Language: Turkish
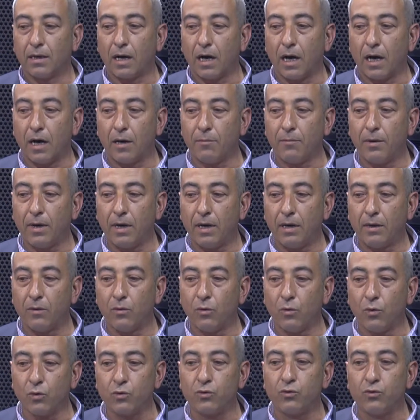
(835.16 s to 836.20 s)
Ama
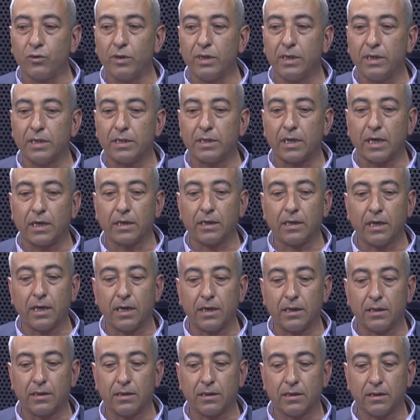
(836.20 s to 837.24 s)
o tür
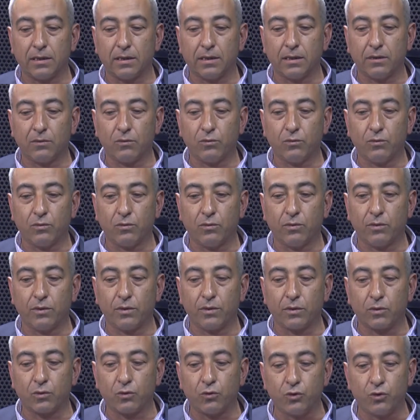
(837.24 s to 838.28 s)
insanlar
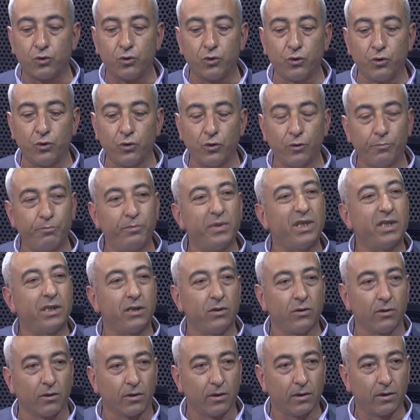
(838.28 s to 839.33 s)
e, küçülüyor,
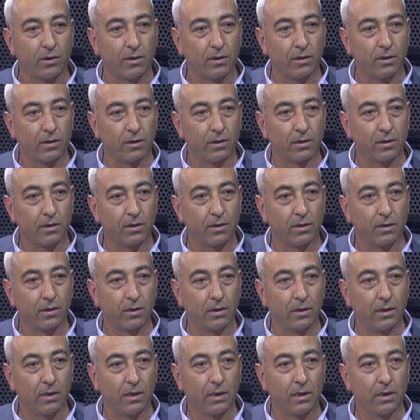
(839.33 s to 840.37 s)
bitiyor. Değil mi?
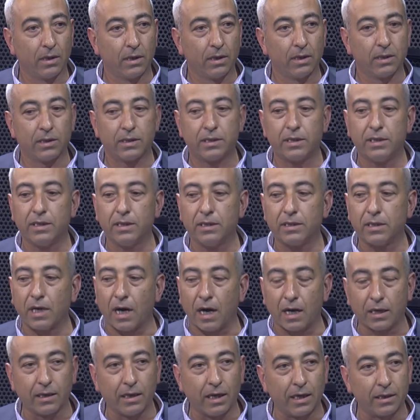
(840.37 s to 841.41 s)
Siz
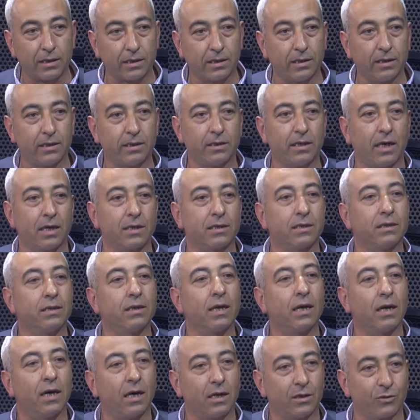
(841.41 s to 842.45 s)
anlattıkça aslında
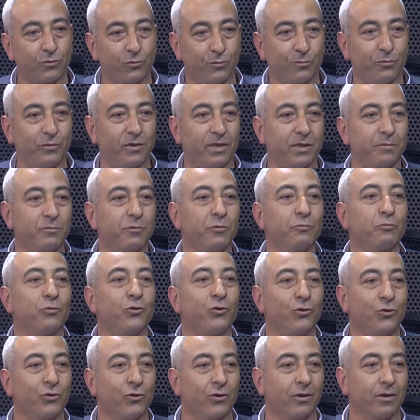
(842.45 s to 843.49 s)
kartopu gibi
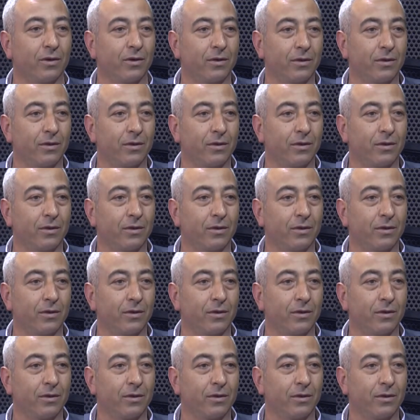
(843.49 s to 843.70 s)
büyüyor.